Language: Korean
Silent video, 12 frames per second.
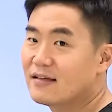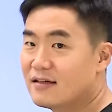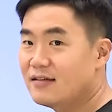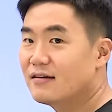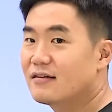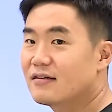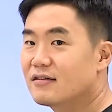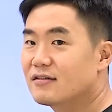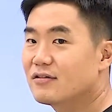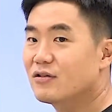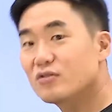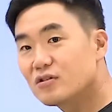응?
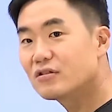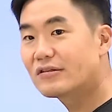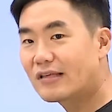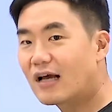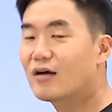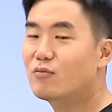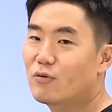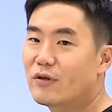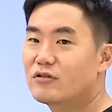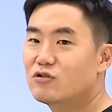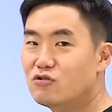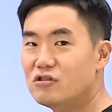약간
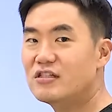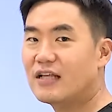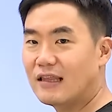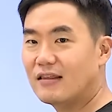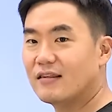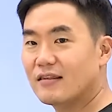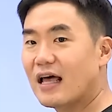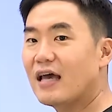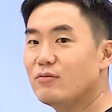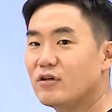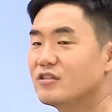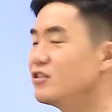보면 순진한,
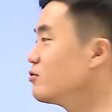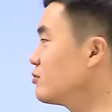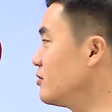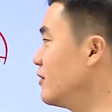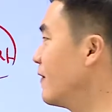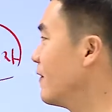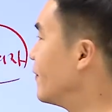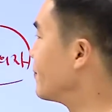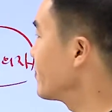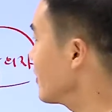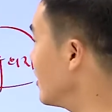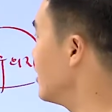나이브한 친구들.
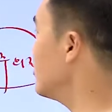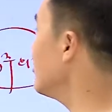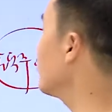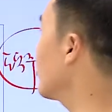근데 을은